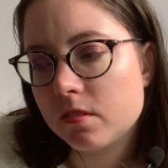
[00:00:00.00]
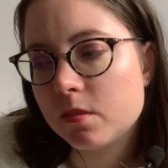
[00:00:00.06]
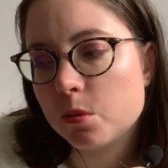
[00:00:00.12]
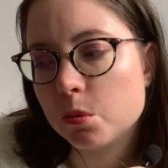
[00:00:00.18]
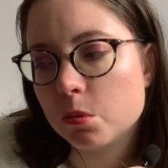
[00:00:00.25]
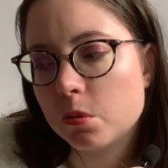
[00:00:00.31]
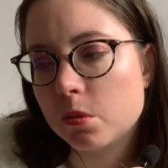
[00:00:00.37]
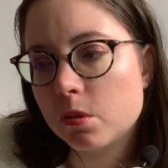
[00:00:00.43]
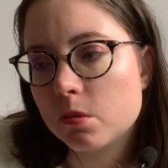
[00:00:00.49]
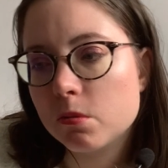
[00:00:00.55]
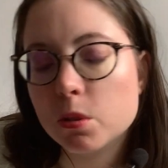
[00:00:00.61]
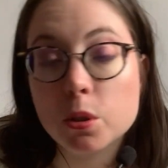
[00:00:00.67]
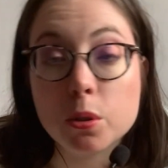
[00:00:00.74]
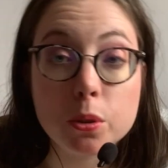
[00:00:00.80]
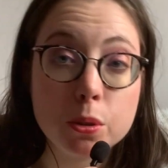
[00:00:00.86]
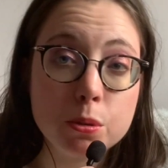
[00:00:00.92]
Donc,
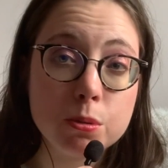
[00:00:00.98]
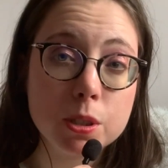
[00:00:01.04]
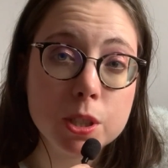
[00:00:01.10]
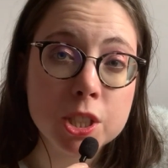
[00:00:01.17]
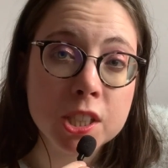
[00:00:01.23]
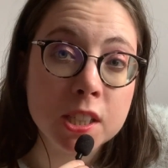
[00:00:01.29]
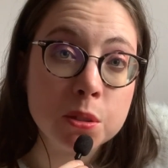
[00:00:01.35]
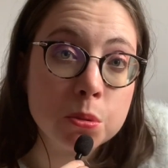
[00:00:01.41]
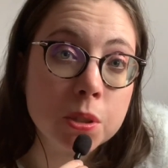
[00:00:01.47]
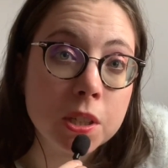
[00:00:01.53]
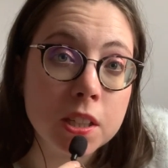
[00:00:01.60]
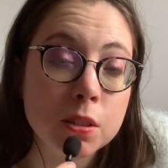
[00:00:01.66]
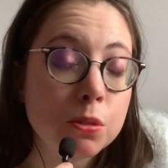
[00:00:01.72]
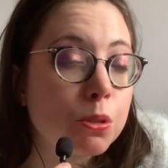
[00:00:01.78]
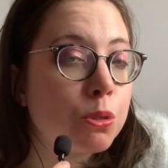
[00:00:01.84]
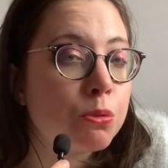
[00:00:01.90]
encore une fois, j'ai
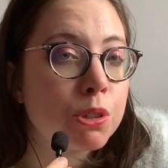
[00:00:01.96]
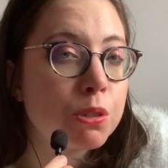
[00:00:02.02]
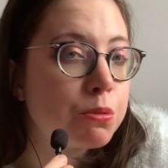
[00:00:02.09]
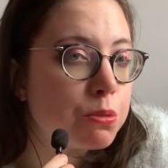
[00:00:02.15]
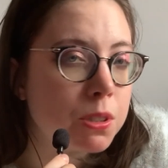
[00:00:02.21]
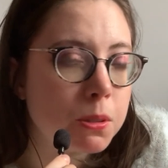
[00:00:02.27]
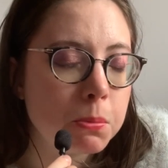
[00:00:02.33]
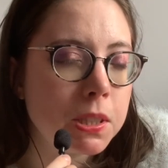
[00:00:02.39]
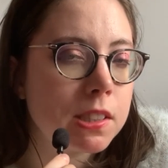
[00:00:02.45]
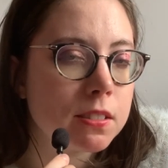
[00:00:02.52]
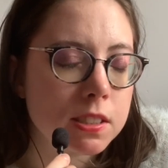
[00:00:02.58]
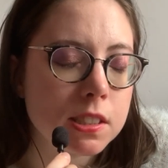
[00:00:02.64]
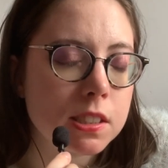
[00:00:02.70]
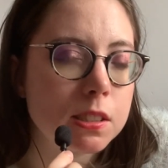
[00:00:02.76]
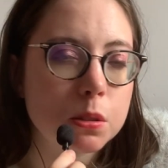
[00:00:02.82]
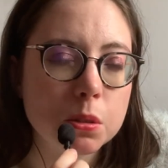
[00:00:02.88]
adoré. Encore une fois, faut aimer quand
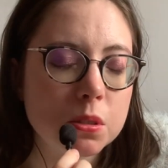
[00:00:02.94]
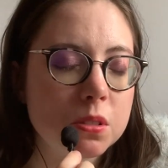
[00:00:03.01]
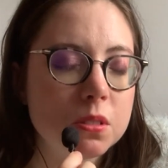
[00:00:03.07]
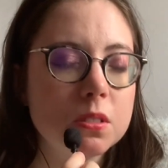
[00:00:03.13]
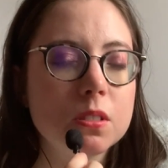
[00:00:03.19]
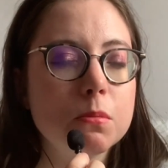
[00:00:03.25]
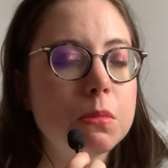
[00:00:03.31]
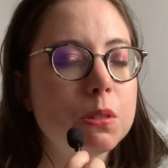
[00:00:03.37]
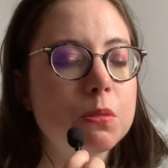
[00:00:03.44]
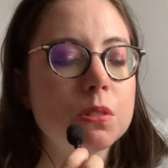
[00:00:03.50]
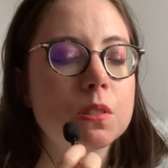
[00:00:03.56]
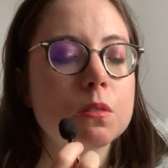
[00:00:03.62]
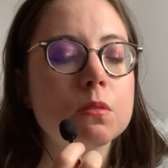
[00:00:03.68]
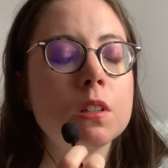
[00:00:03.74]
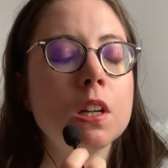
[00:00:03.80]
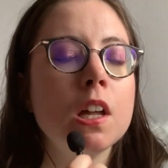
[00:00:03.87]
c'est tordu, hein, mais de toute
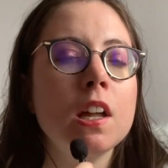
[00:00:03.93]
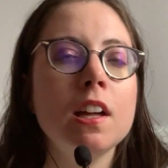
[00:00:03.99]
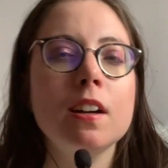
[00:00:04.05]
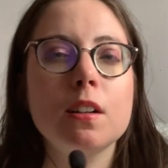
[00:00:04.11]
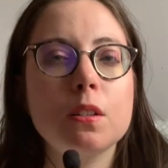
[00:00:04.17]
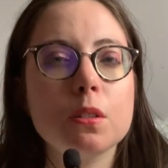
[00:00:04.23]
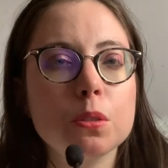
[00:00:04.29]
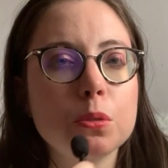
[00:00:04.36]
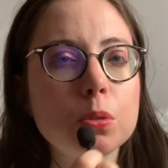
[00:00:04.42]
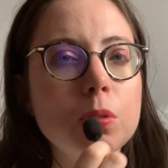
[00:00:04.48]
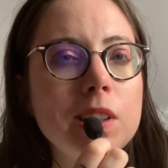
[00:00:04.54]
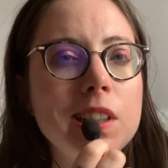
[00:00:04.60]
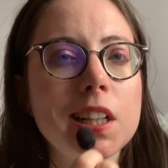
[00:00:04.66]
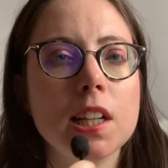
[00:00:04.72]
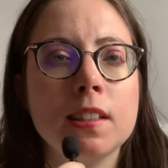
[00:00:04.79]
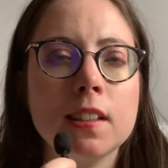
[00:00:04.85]
façon, quand on lit
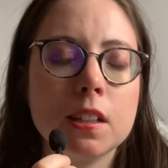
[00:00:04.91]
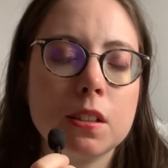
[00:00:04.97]
de la dark